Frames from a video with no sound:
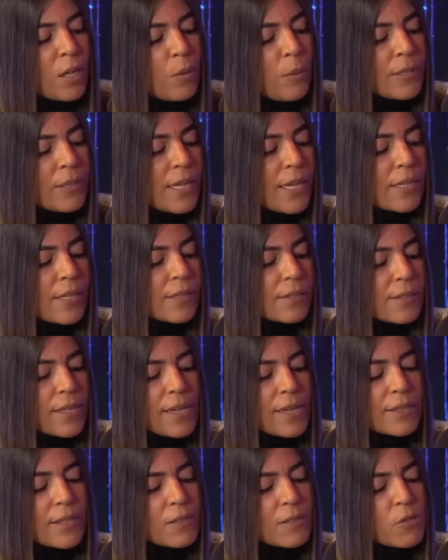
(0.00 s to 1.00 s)
uma tem, tem
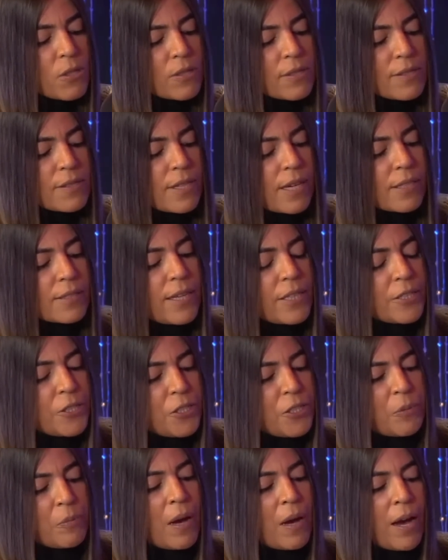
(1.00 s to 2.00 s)
que ter a sua estratégia
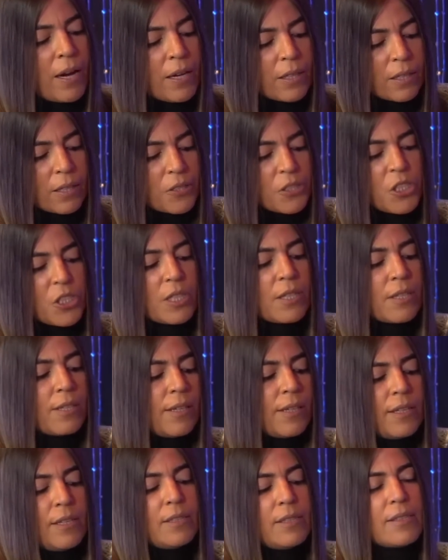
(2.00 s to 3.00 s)
de marketing
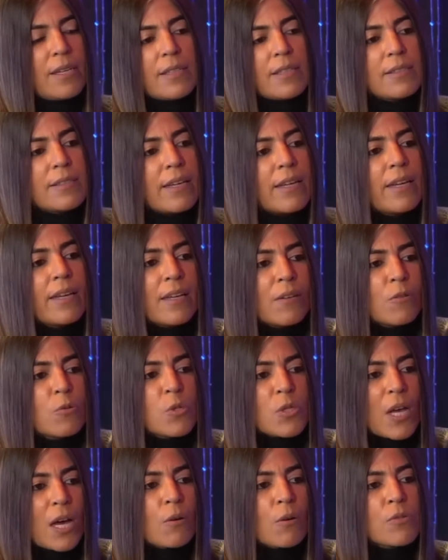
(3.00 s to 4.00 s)
ali, tem que ter,
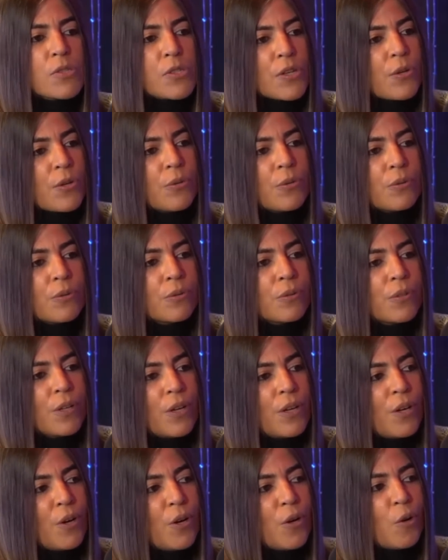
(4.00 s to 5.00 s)
usar o seu
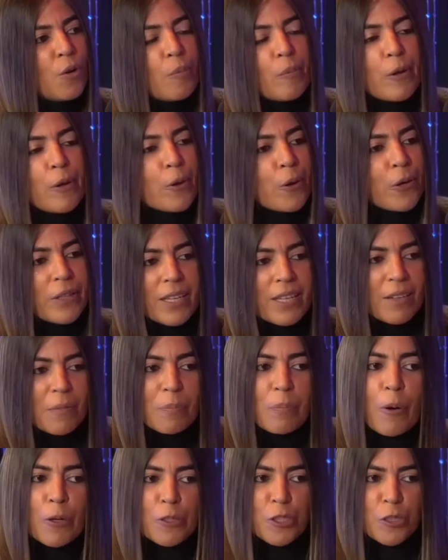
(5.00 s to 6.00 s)
o melhor que
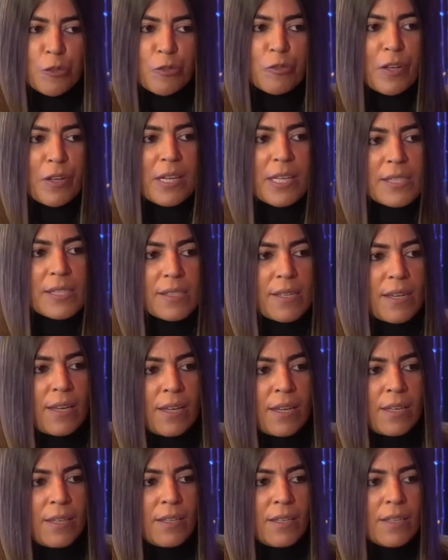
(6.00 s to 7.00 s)
pode
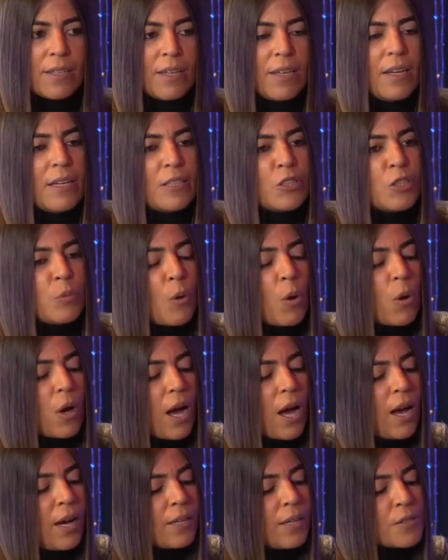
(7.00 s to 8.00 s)
oferecer. No meu
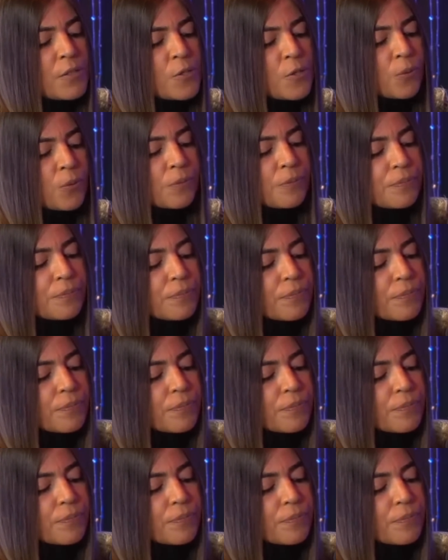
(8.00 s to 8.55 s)
caso,